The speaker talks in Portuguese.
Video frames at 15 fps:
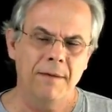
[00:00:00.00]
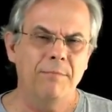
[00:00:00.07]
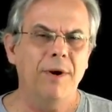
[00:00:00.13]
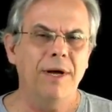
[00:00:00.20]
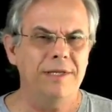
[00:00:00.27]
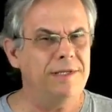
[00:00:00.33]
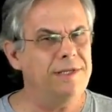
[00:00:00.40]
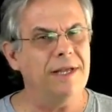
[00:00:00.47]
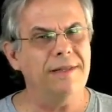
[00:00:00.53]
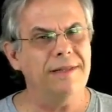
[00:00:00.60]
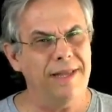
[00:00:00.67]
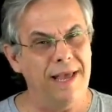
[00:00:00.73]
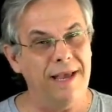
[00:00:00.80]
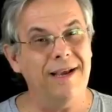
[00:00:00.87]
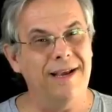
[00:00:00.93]
Pode-se
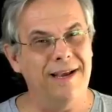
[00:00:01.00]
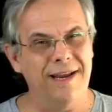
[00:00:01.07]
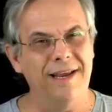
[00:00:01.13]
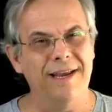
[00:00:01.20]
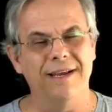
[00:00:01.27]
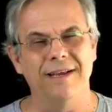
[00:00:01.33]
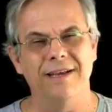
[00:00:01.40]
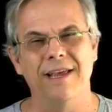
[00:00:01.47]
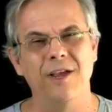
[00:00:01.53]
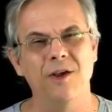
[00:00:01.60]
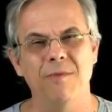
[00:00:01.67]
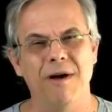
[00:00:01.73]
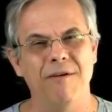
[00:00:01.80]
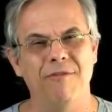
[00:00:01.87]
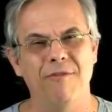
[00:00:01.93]
até crer em
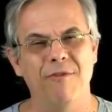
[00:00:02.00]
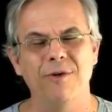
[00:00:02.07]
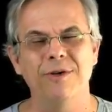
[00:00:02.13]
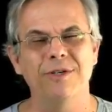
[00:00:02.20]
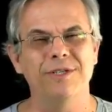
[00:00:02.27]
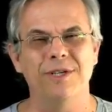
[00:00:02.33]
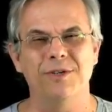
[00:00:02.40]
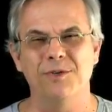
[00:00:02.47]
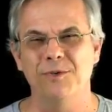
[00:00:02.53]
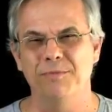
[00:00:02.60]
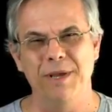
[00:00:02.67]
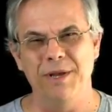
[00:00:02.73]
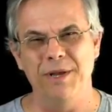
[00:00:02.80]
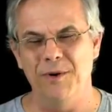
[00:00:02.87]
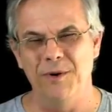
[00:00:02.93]
uma força
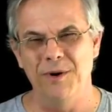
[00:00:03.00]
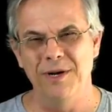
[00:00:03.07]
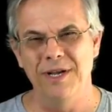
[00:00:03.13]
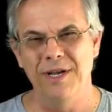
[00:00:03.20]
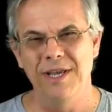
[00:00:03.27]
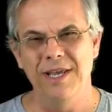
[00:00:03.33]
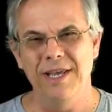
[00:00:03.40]
superior,